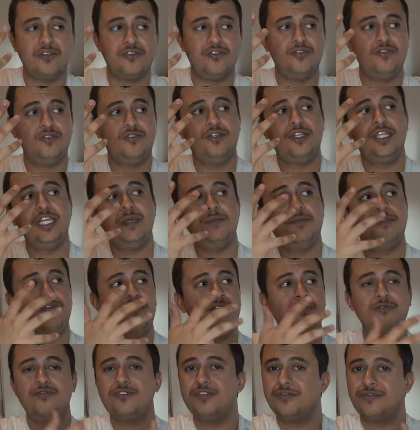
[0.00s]
الديب
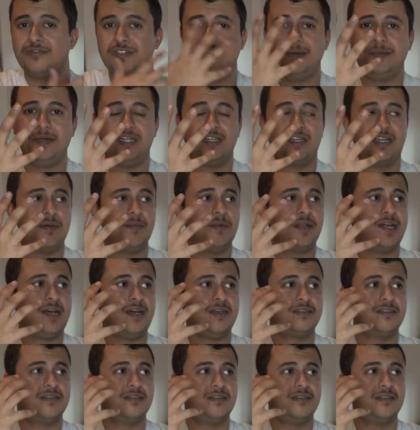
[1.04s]
فيوجن في جميع
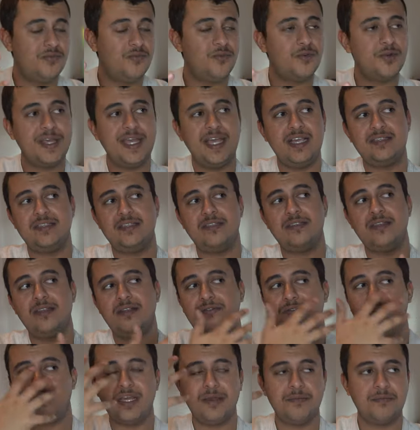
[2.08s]
الكاميرات 4K 60
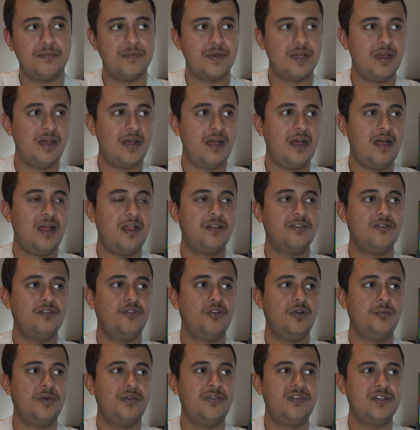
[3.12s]
فريم
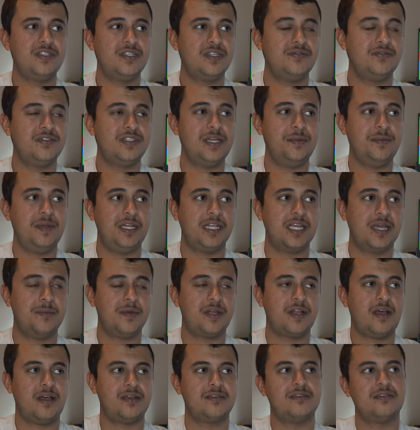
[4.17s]
الدولبي فيجن في جميع
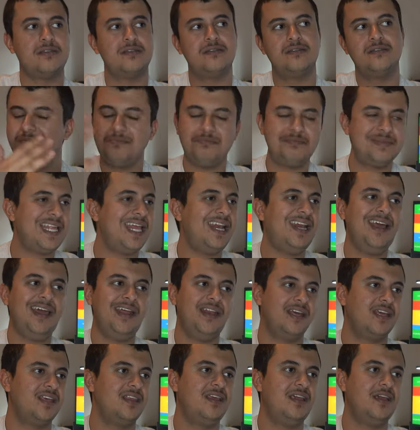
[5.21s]
الكاميرات
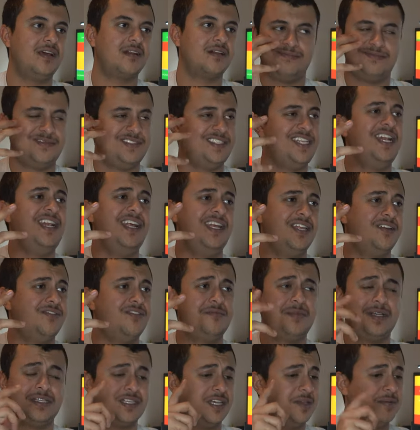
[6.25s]
مدلعنا كثير مدلعنا في
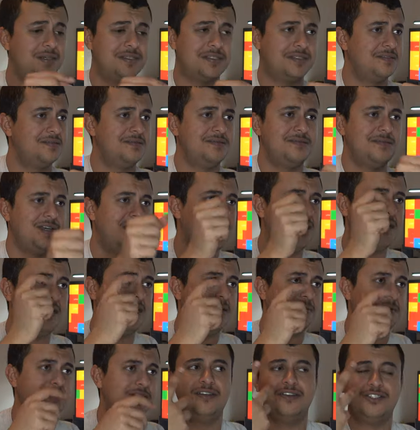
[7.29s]
المسكه بس هذا اللي
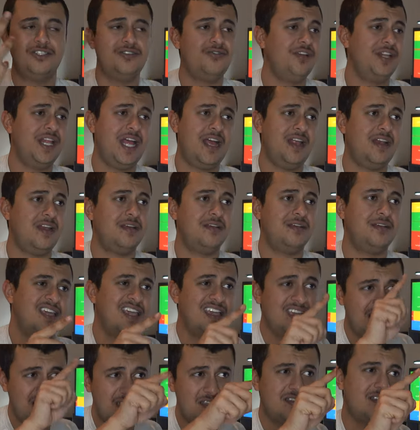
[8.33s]
نبيه شوف لنا حل
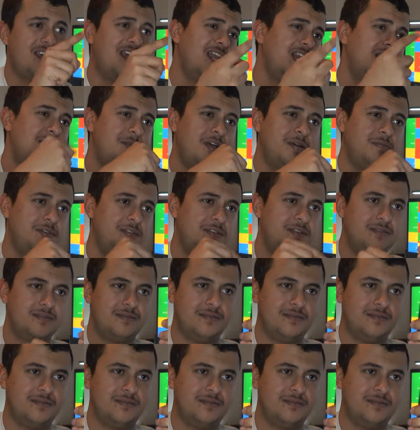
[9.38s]
انت كلم ابل